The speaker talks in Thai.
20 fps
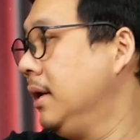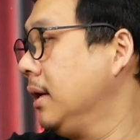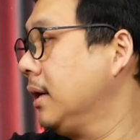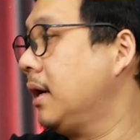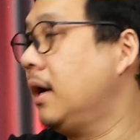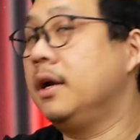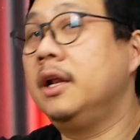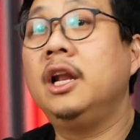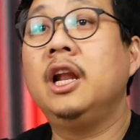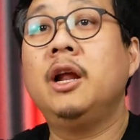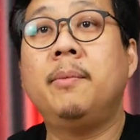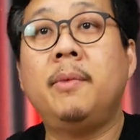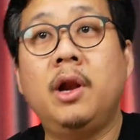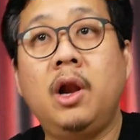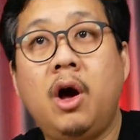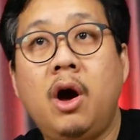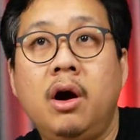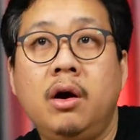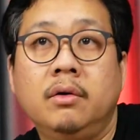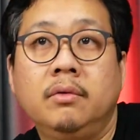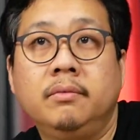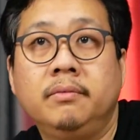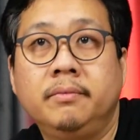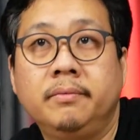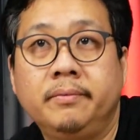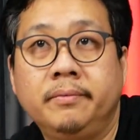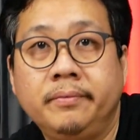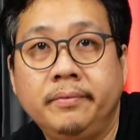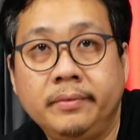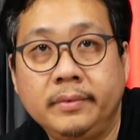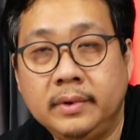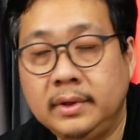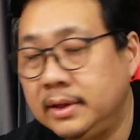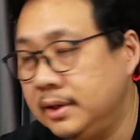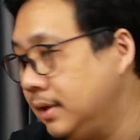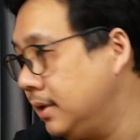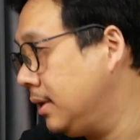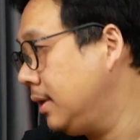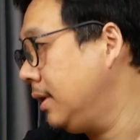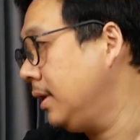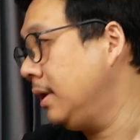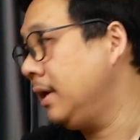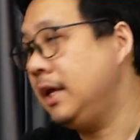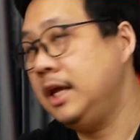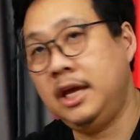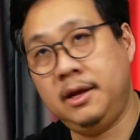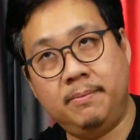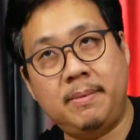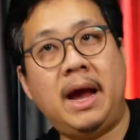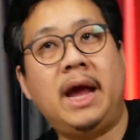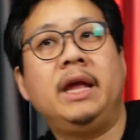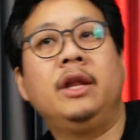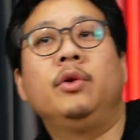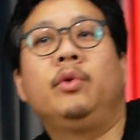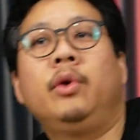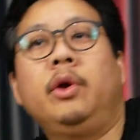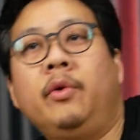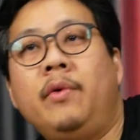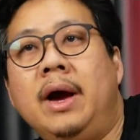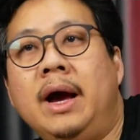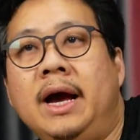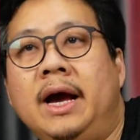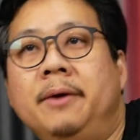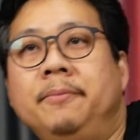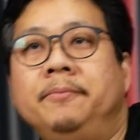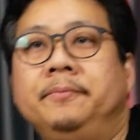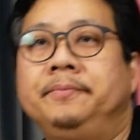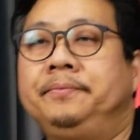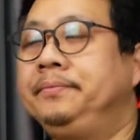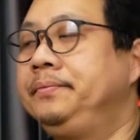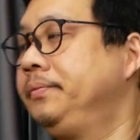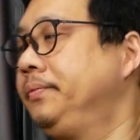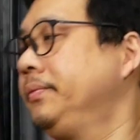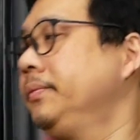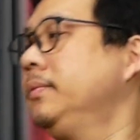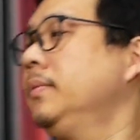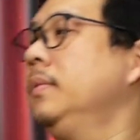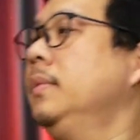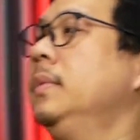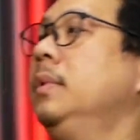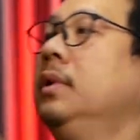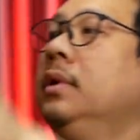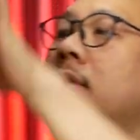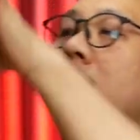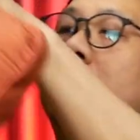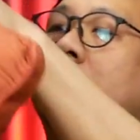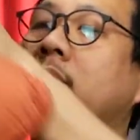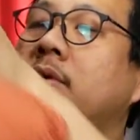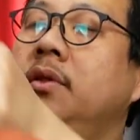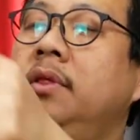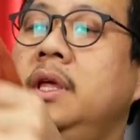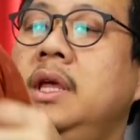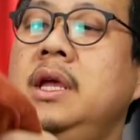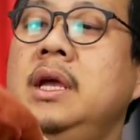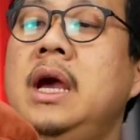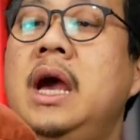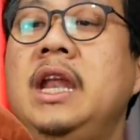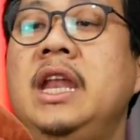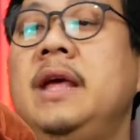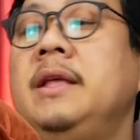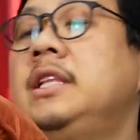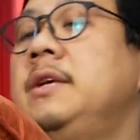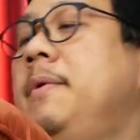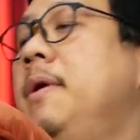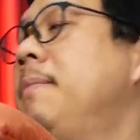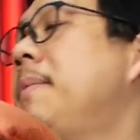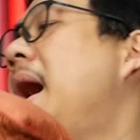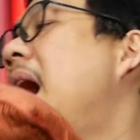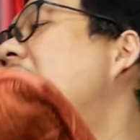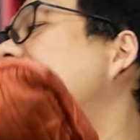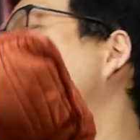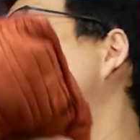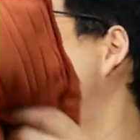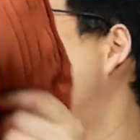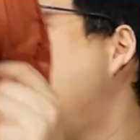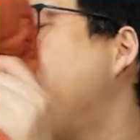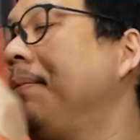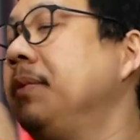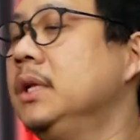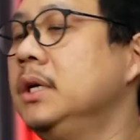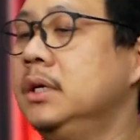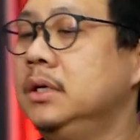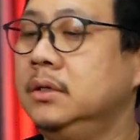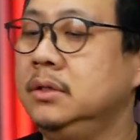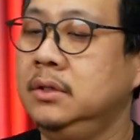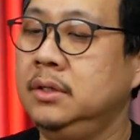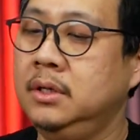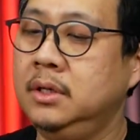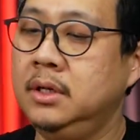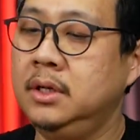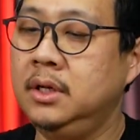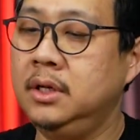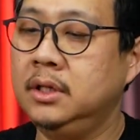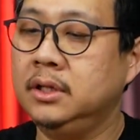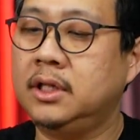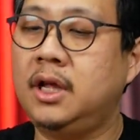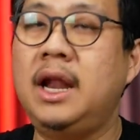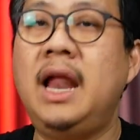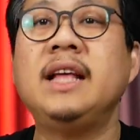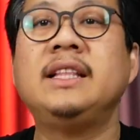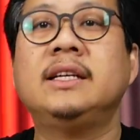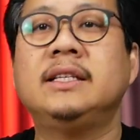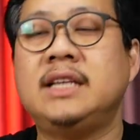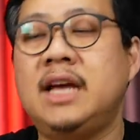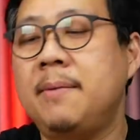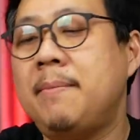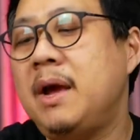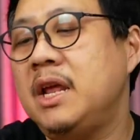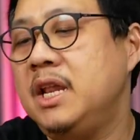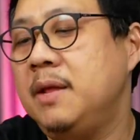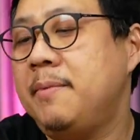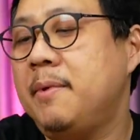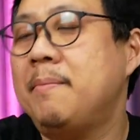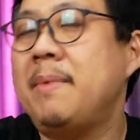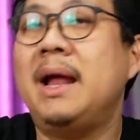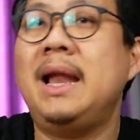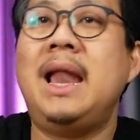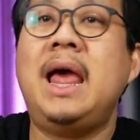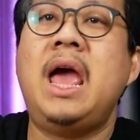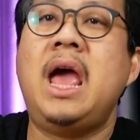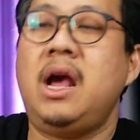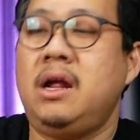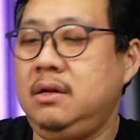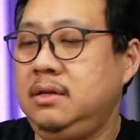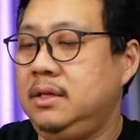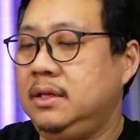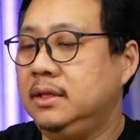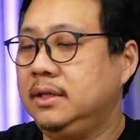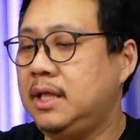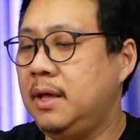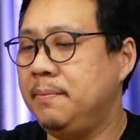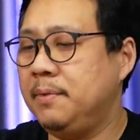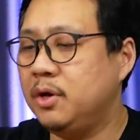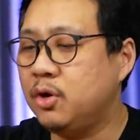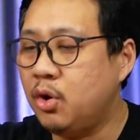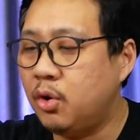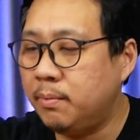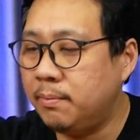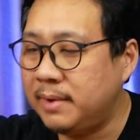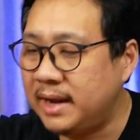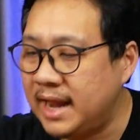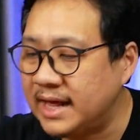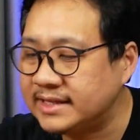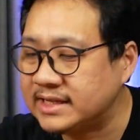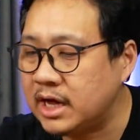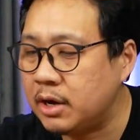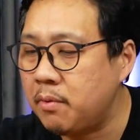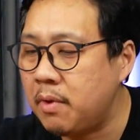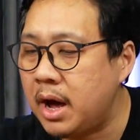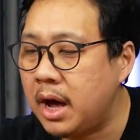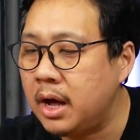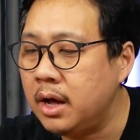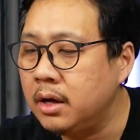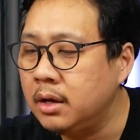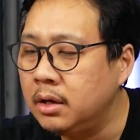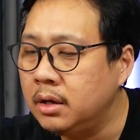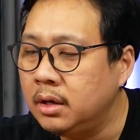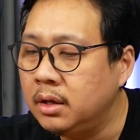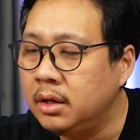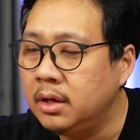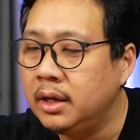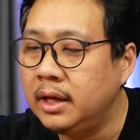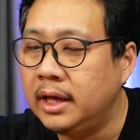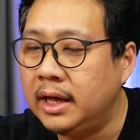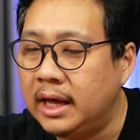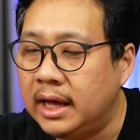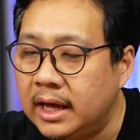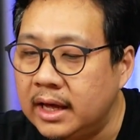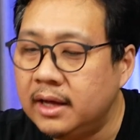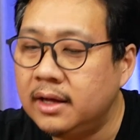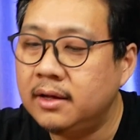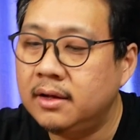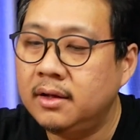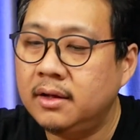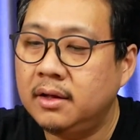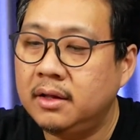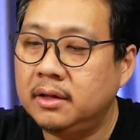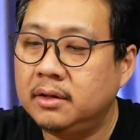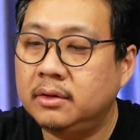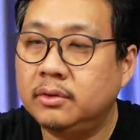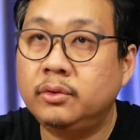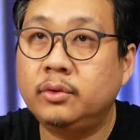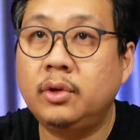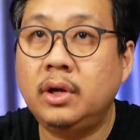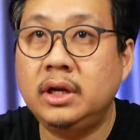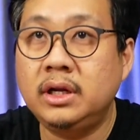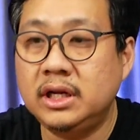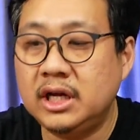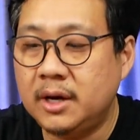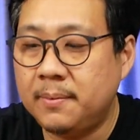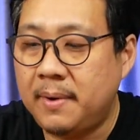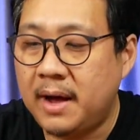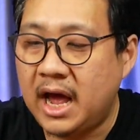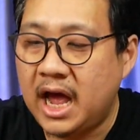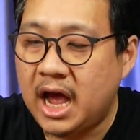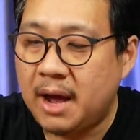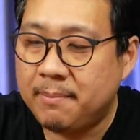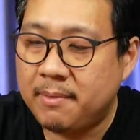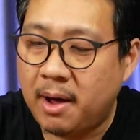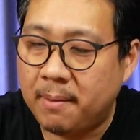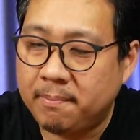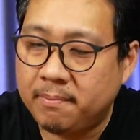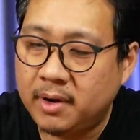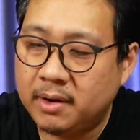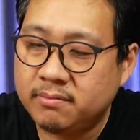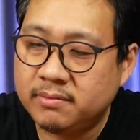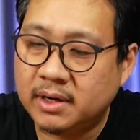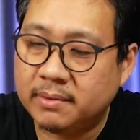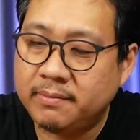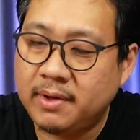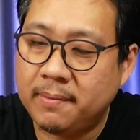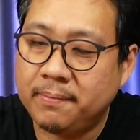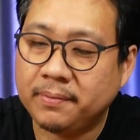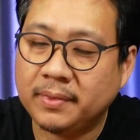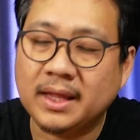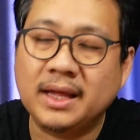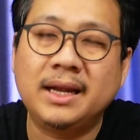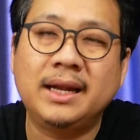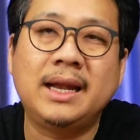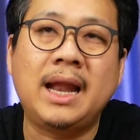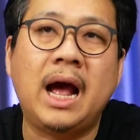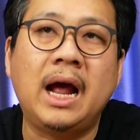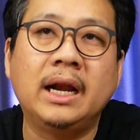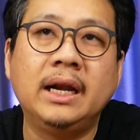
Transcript: คราวนี้เรามาลองอีกใบดูดีกว่าครับดูซิอันนี้จะเป็นผ้าอีกแบบหนึ่งตอนแรกจะใช้ใบนี้เป็นใบแรกแต่พี่โก้ไม่แน่ใจว่าเอ๊ะด้วยเนื้อผ้าแบบมันเหมือนแบบหนัง